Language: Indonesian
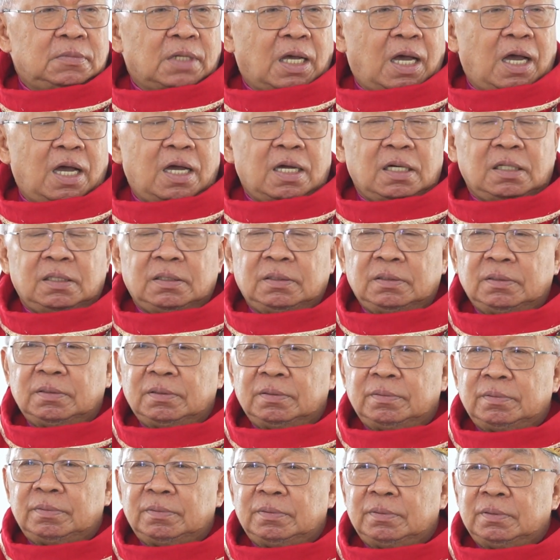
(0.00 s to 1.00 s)
Ah,
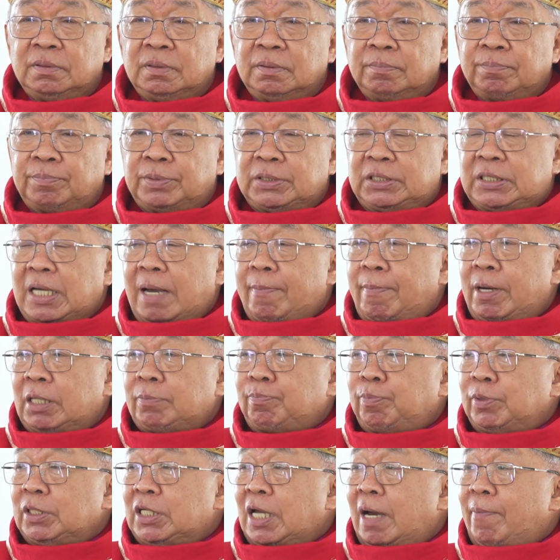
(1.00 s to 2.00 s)

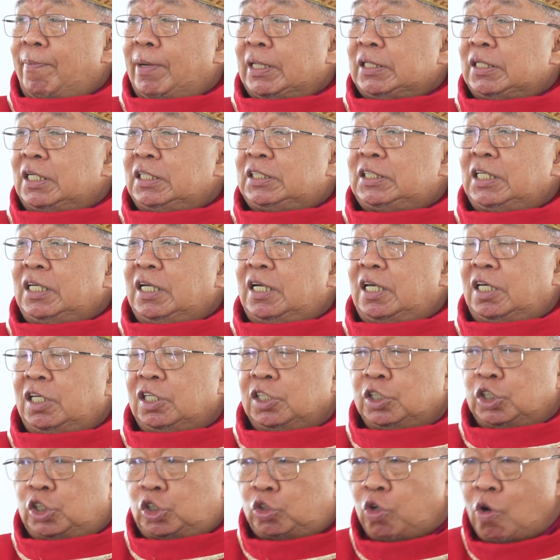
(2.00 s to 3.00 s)
pejabat-pejabat di sini
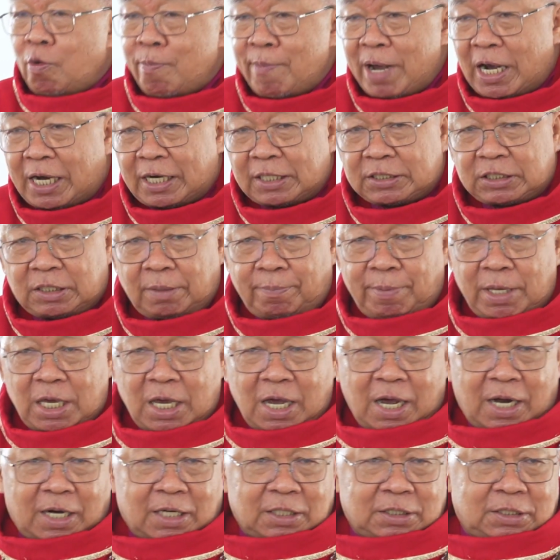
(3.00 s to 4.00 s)
cuma kasih
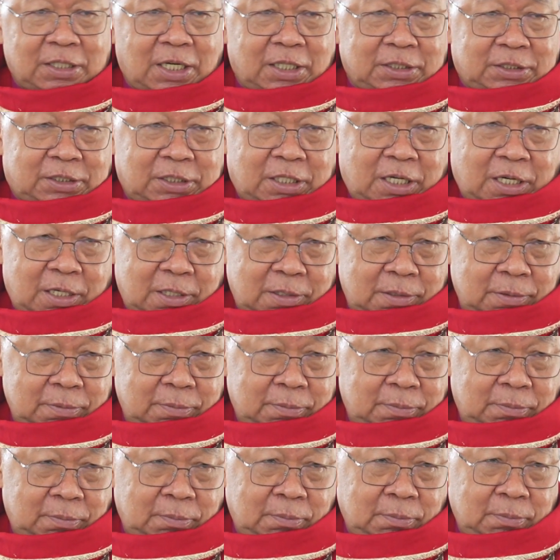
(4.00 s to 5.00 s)
biar saja.
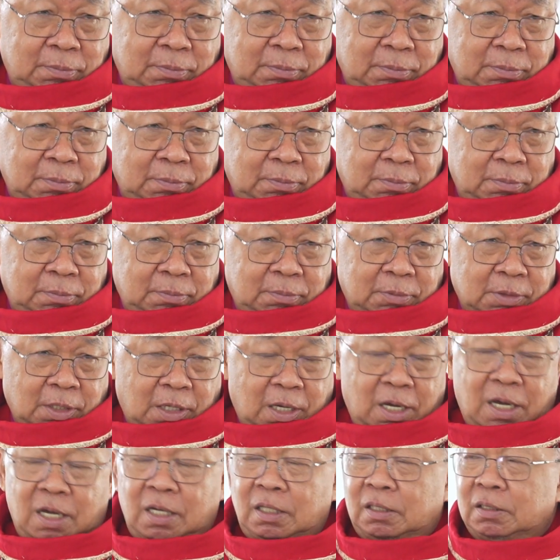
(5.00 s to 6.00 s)

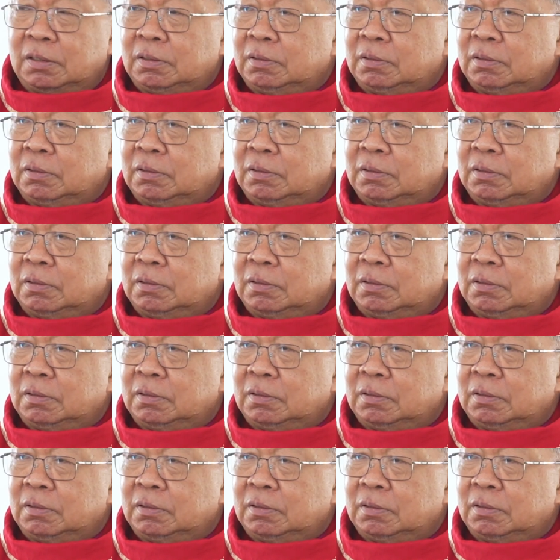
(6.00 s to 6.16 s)
Ya.